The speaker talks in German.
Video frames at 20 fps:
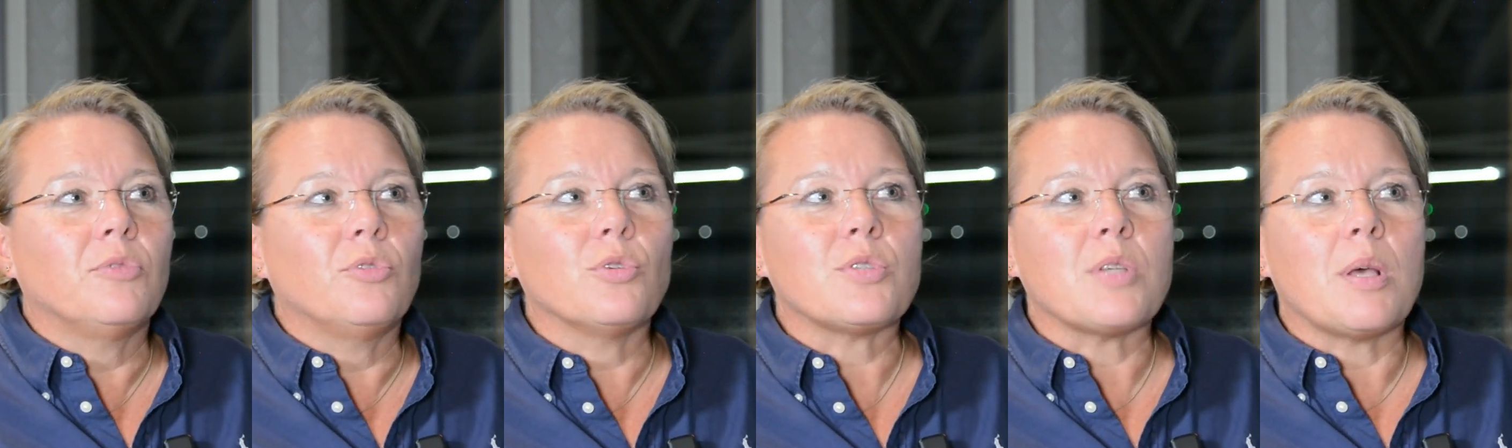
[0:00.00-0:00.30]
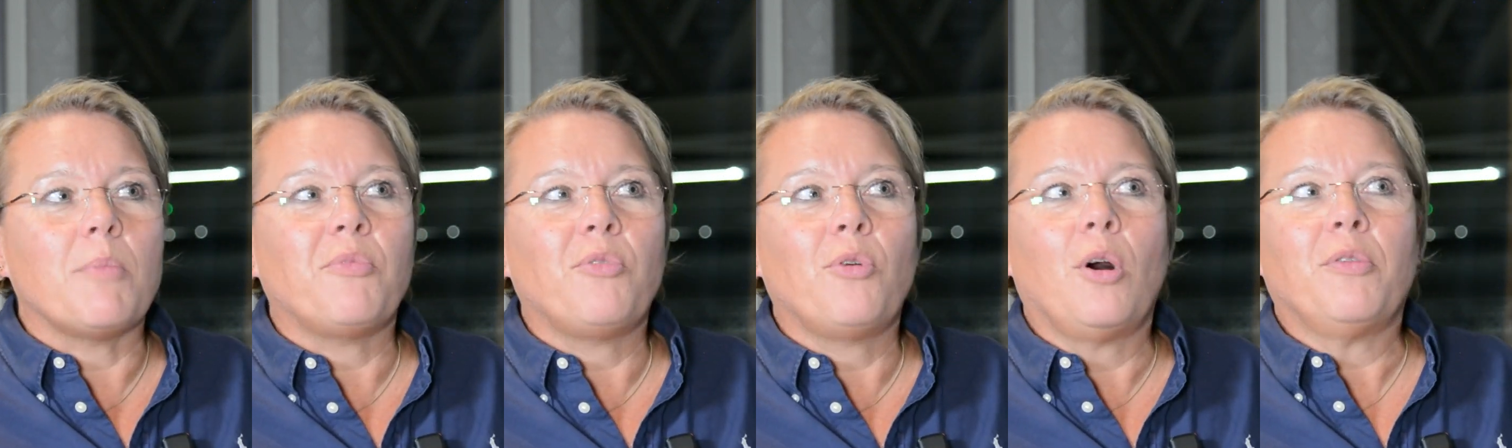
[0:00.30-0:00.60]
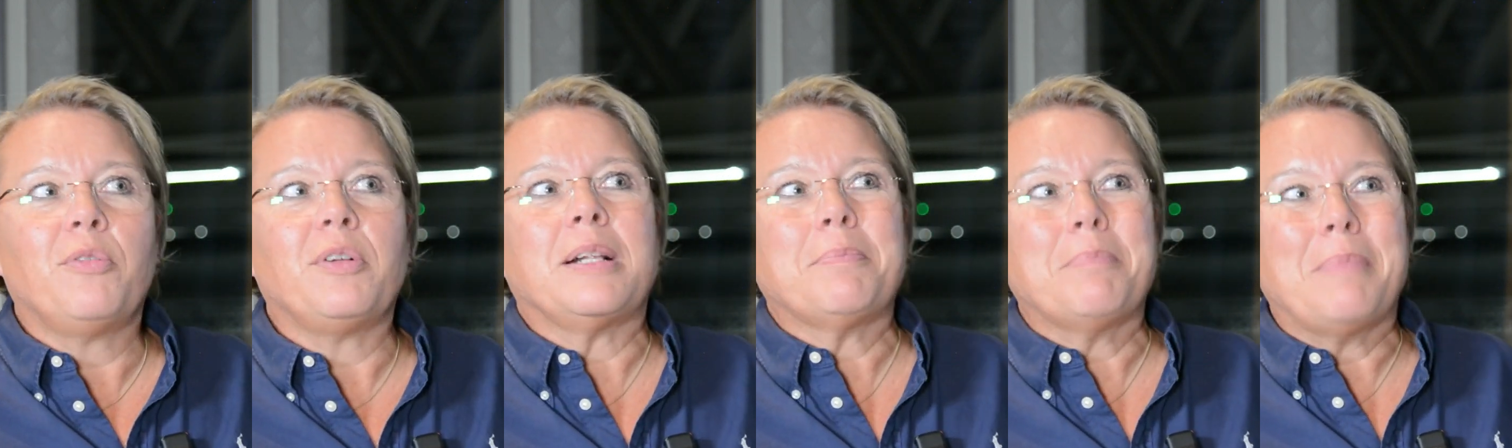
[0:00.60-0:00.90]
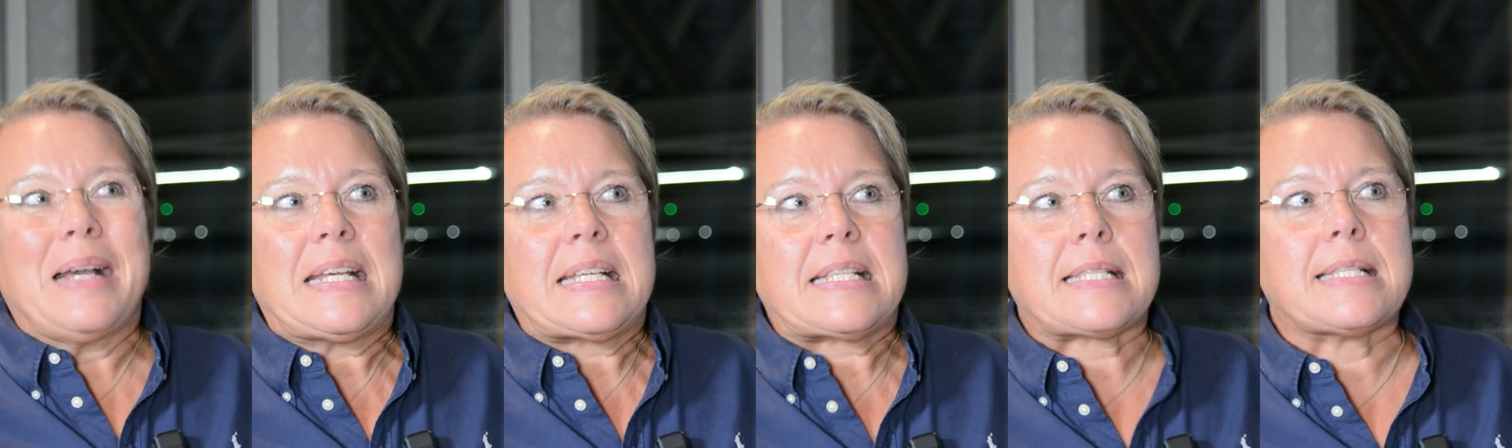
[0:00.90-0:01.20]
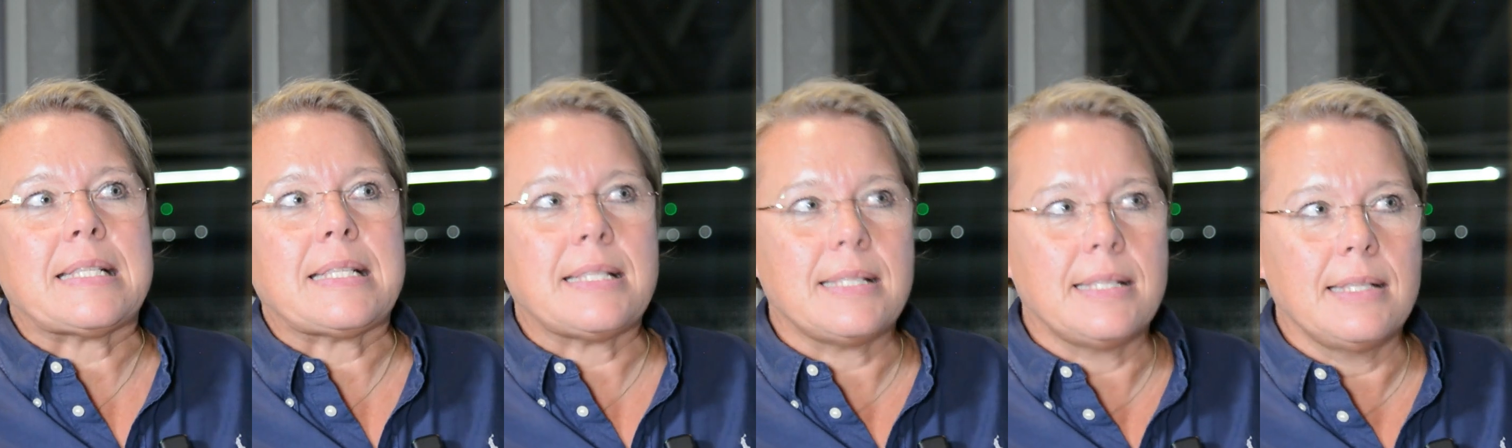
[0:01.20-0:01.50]
wo es am Vorfeld
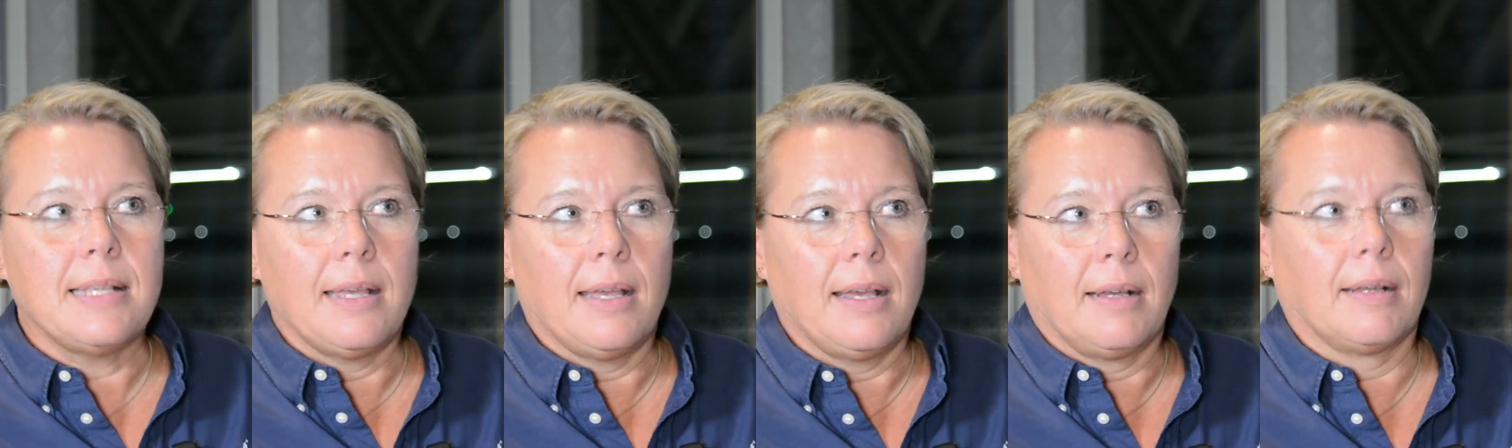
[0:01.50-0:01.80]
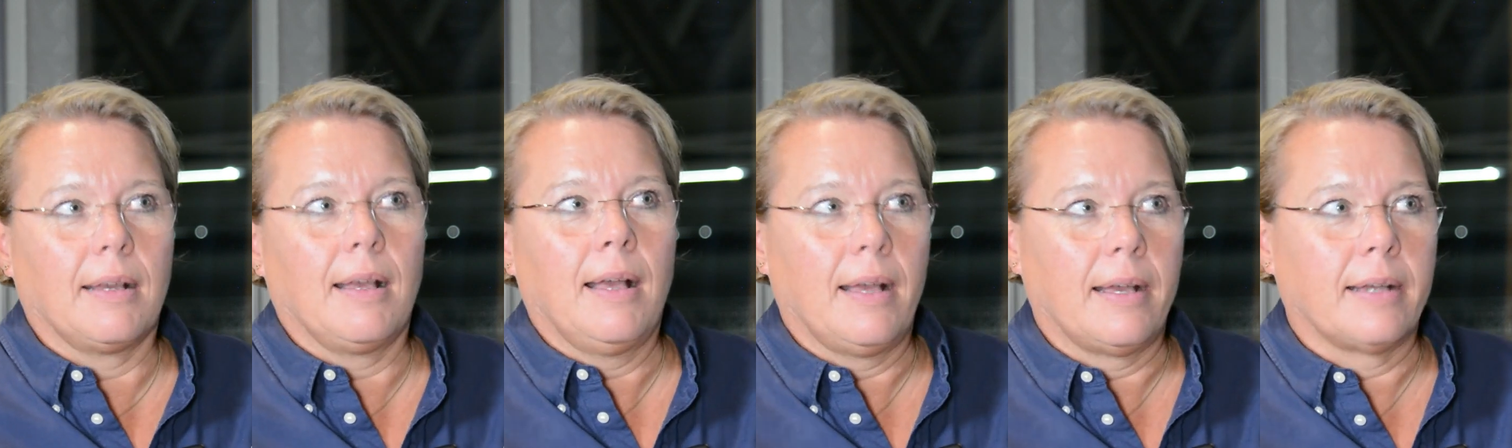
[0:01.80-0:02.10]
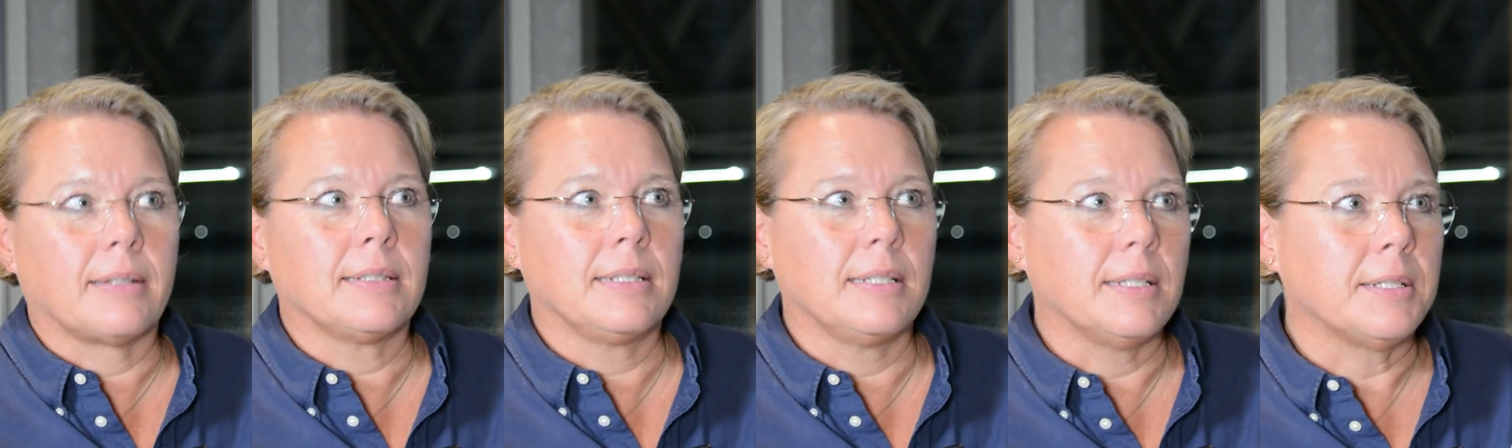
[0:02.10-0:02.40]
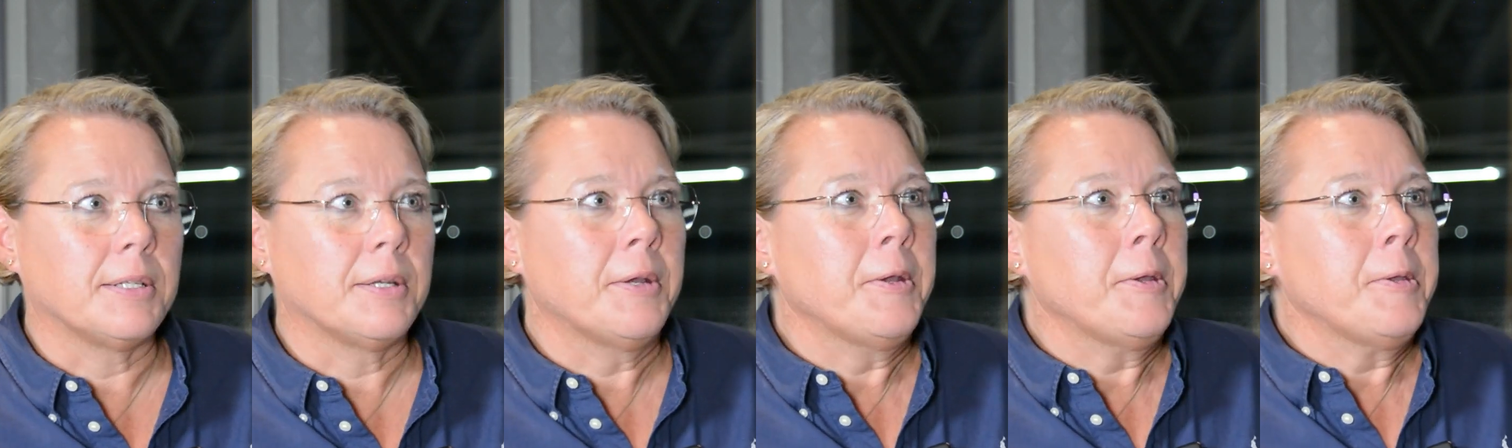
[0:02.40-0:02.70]
meistens sehr gehakt hat.